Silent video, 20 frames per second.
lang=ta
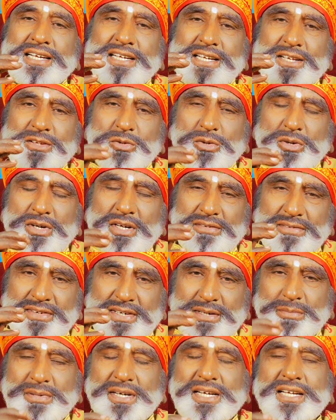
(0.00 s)
என்ன சொல்ல
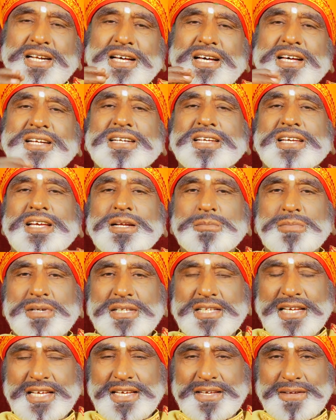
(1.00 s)
விரும்புகிறார்
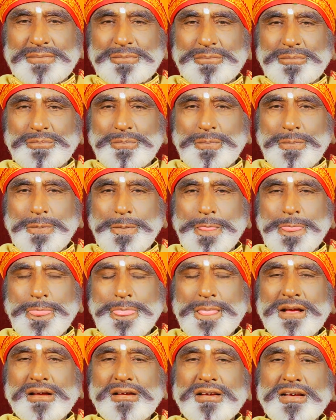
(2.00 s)
என்பதை
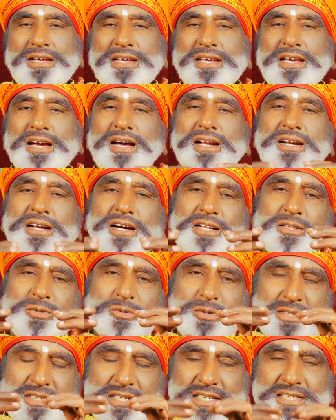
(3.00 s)

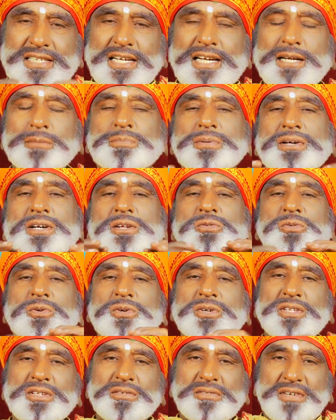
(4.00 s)
யாராவது ஒருத்தர் செலக்ட் பண்ணி
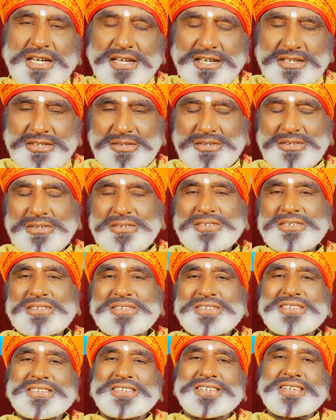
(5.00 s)
சொல்கிறது வழக்கம்
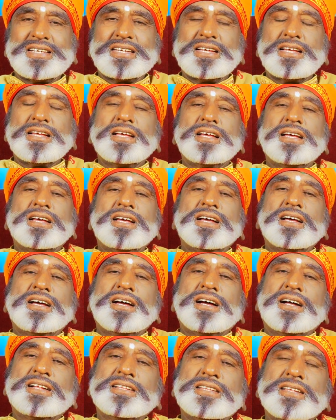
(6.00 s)

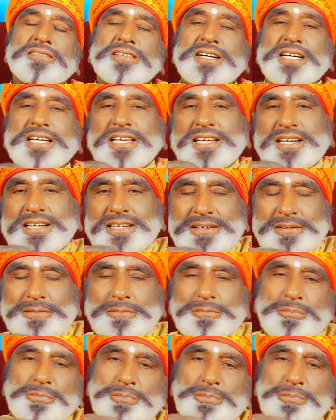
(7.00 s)
அந்த வகையில்